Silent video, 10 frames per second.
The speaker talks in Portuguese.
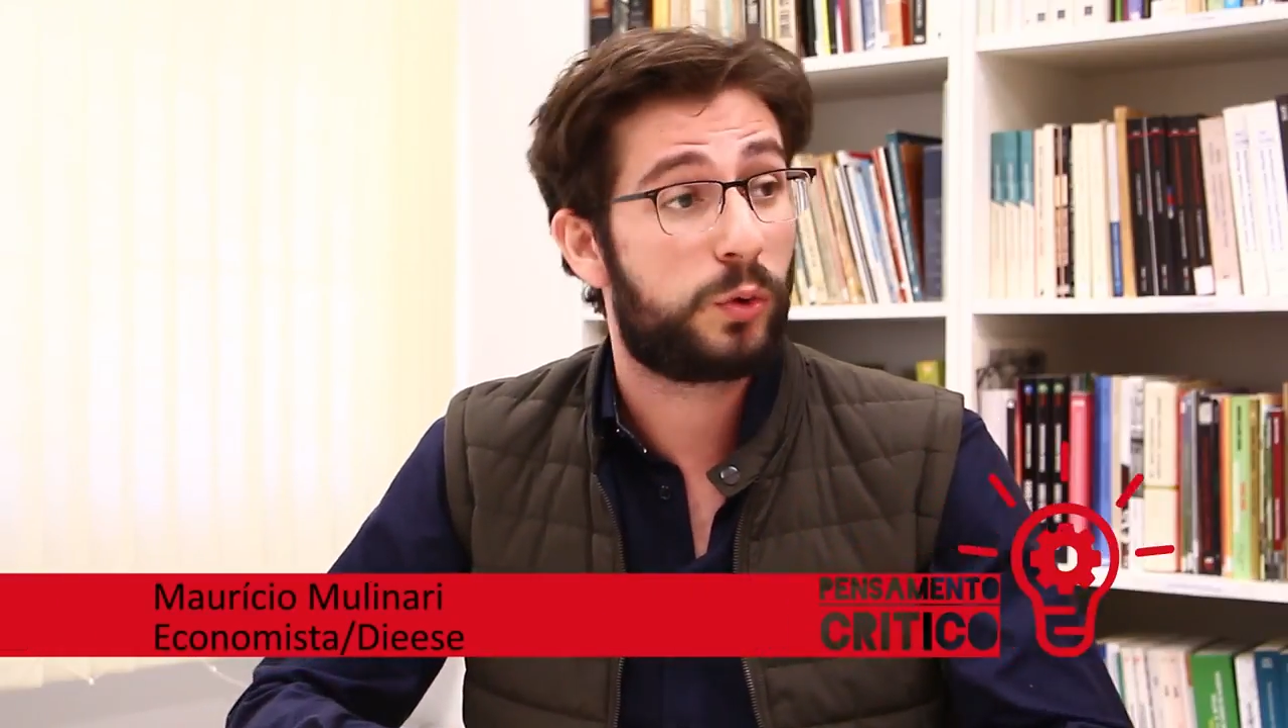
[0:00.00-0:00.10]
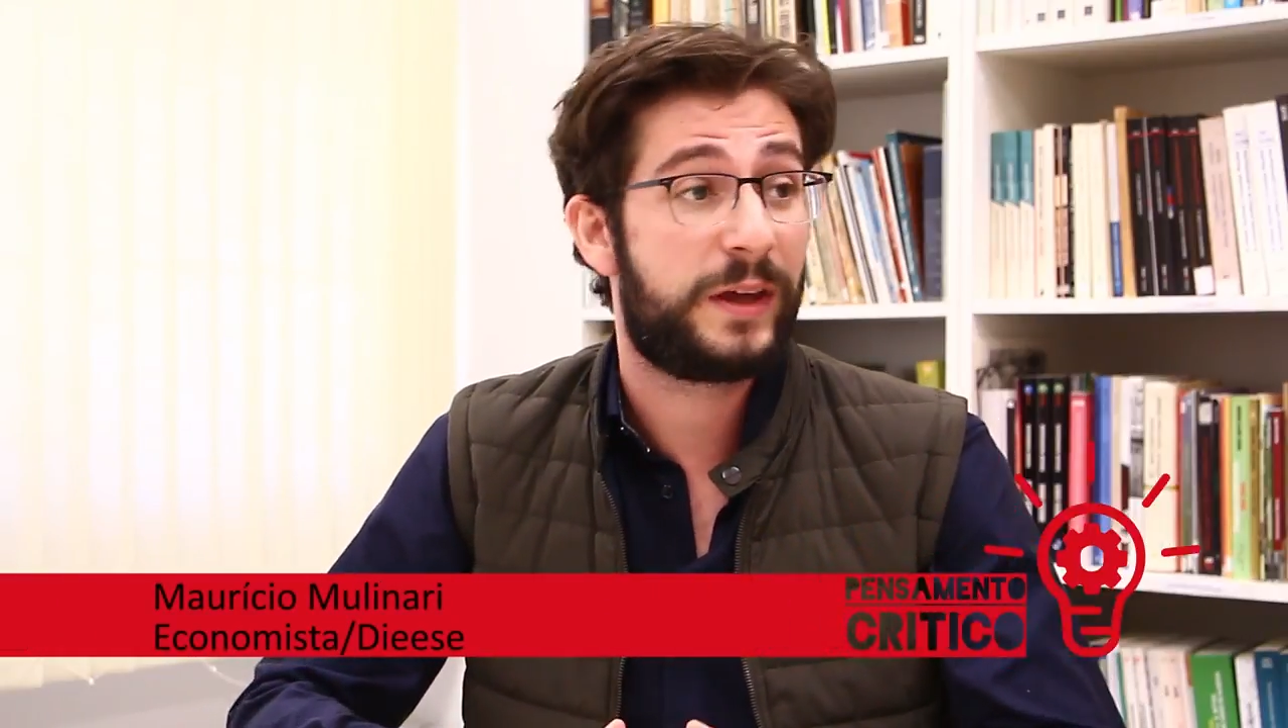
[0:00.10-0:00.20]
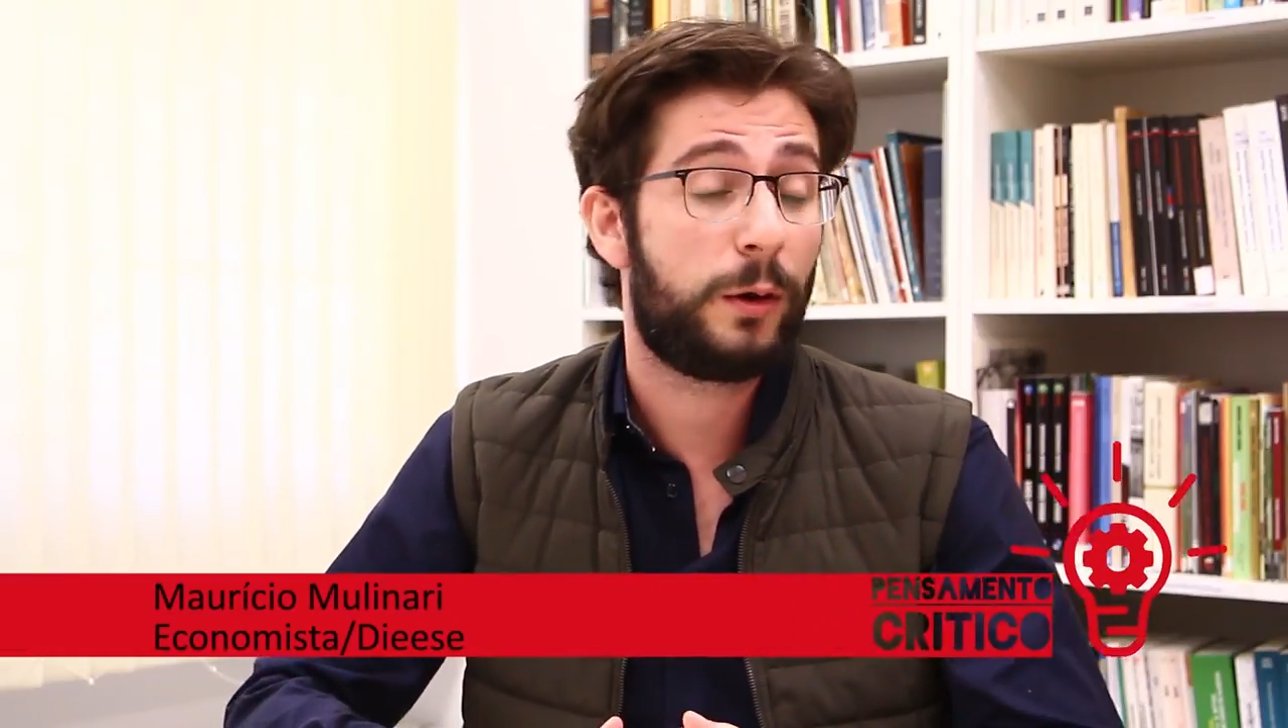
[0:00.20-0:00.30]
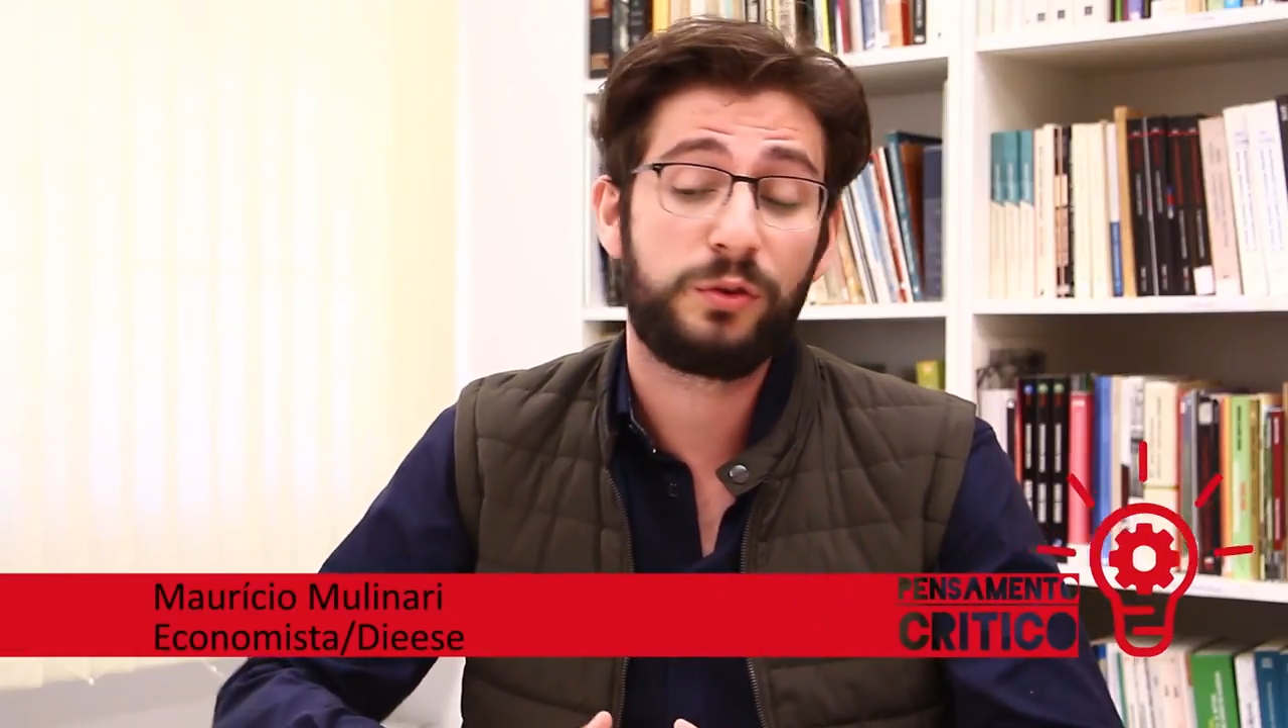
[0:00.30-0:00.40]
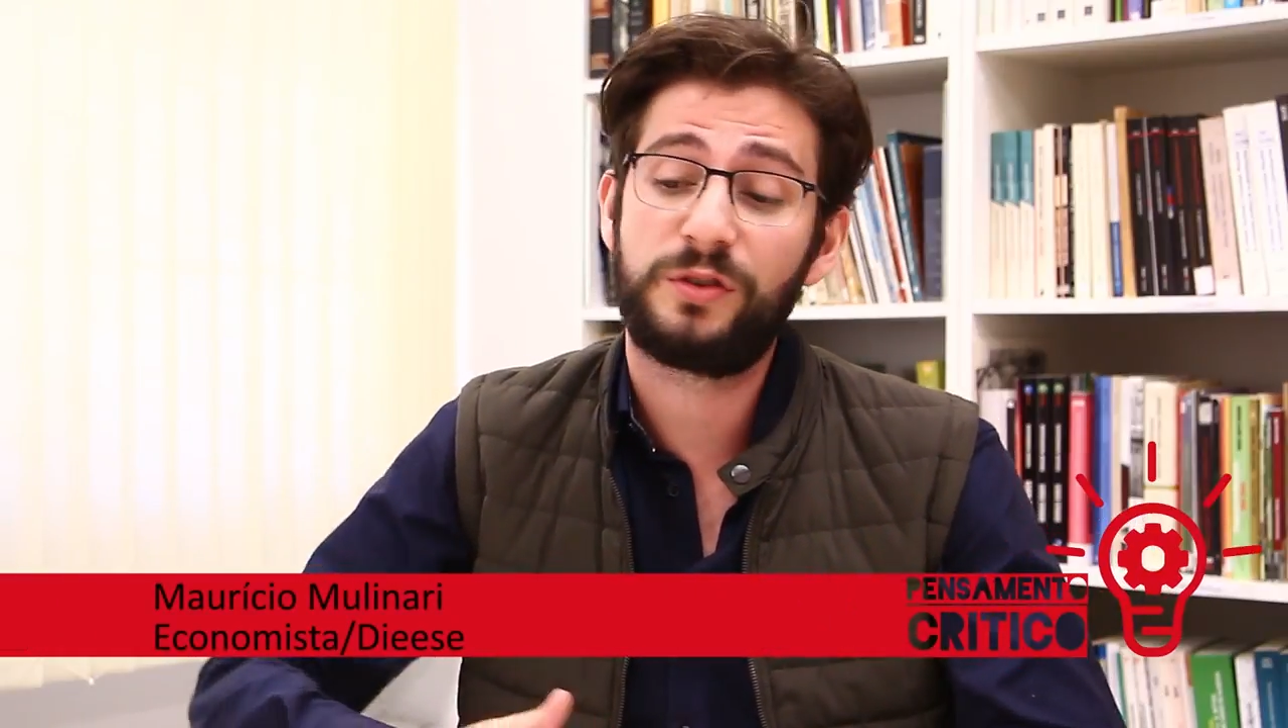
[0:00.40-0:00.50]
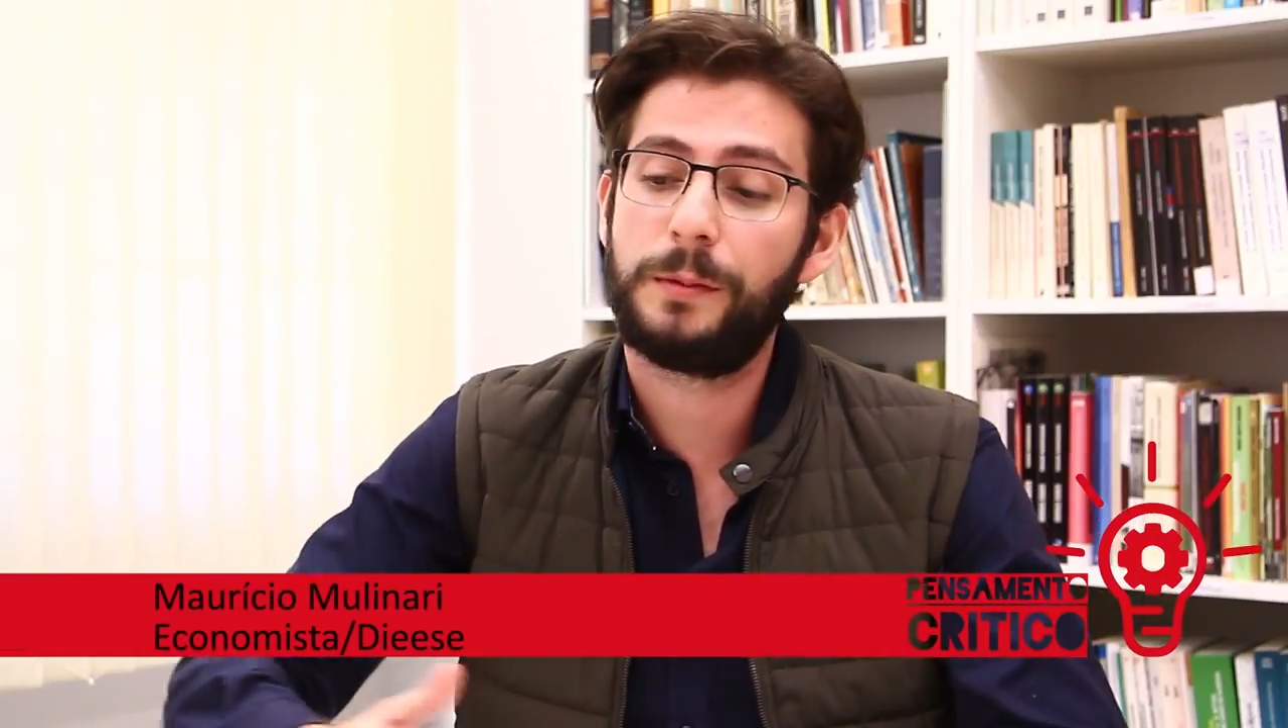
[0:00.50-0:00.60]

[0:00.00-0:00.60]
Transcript: o que é o